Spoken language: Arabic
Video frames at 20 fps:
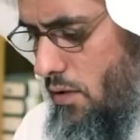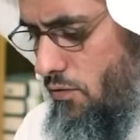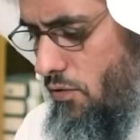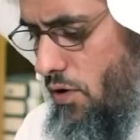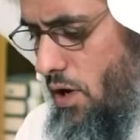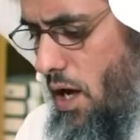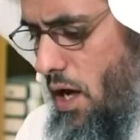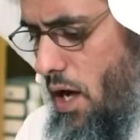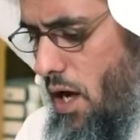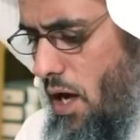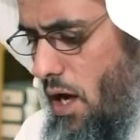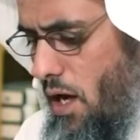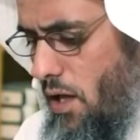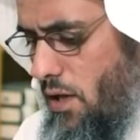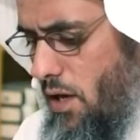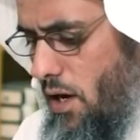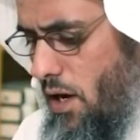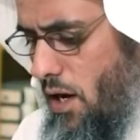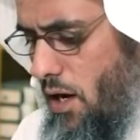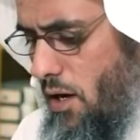
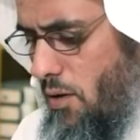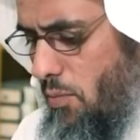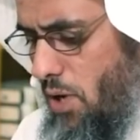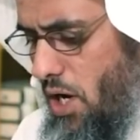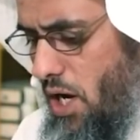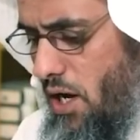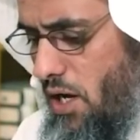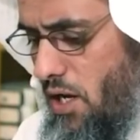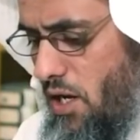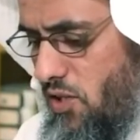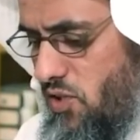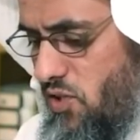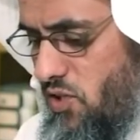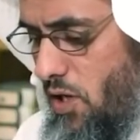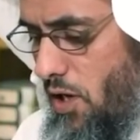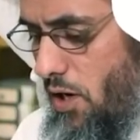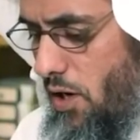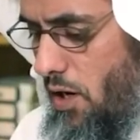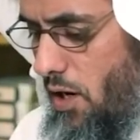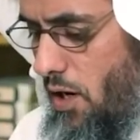فهذا ما
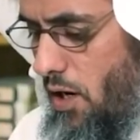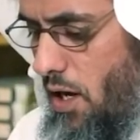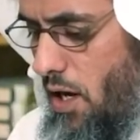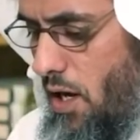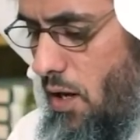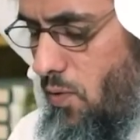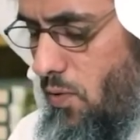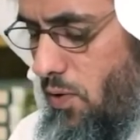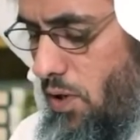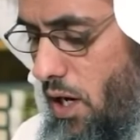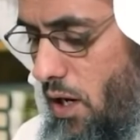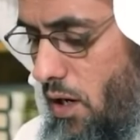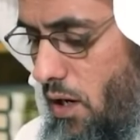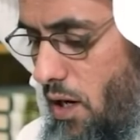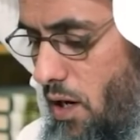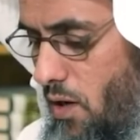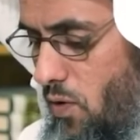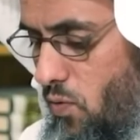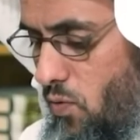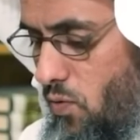يسر الله
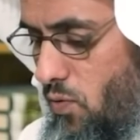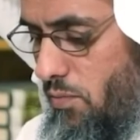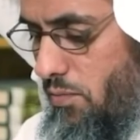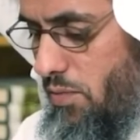نقله